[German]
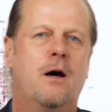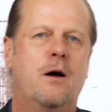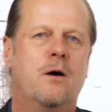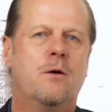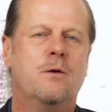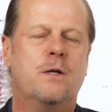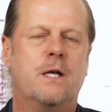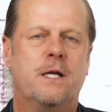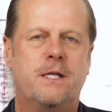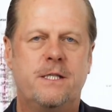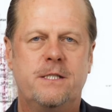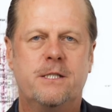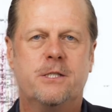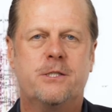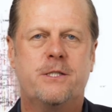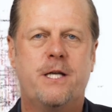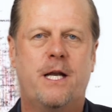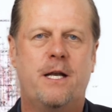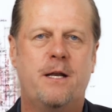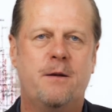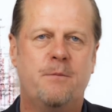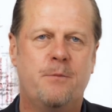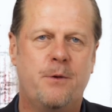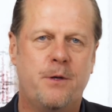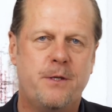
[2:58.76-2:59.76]
Und an dieser
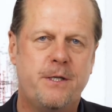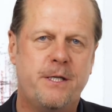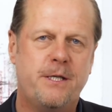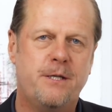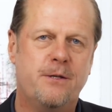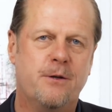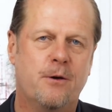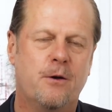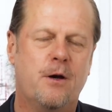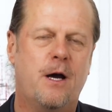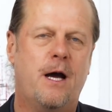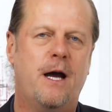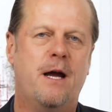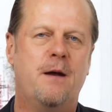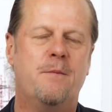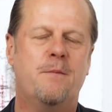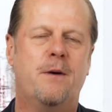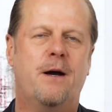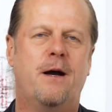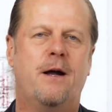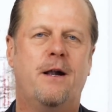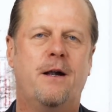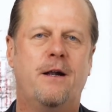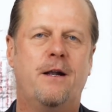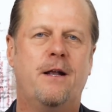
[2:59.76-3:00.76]
Stelle möchte ich noch
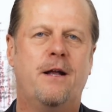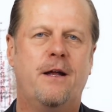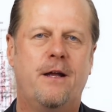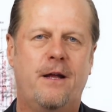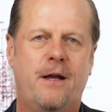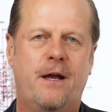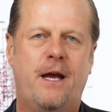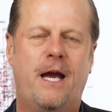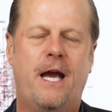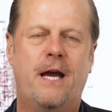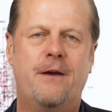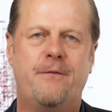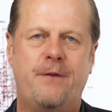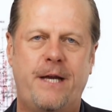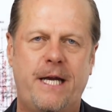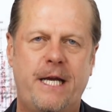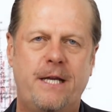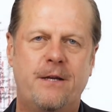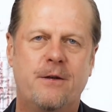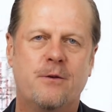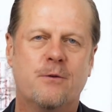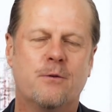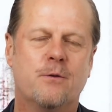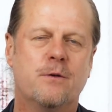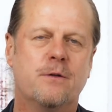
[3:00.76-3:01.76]
einmal
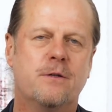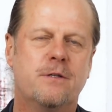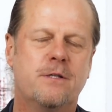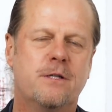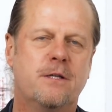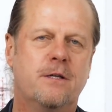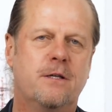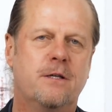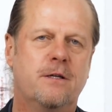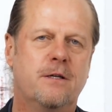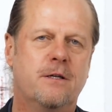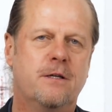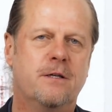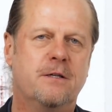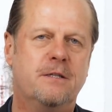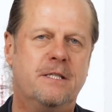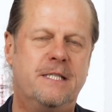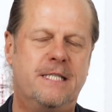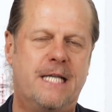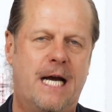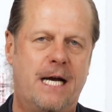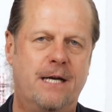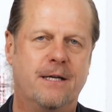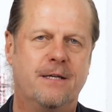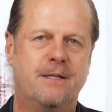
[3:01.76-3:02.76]
erwähnen und äh,
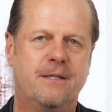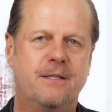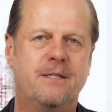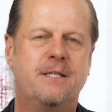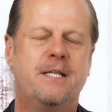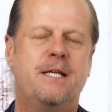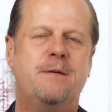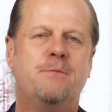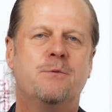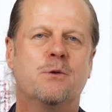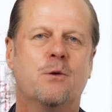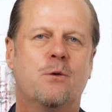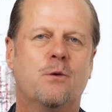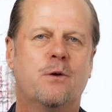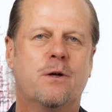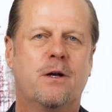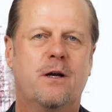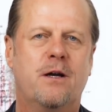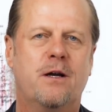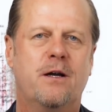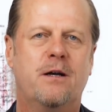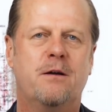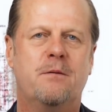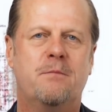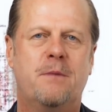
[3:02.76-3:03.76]
danken dem
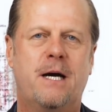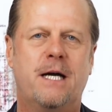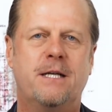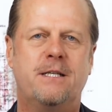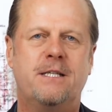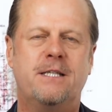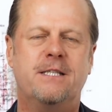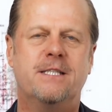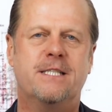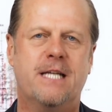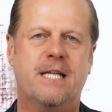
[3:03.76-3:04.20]
Drucker Martin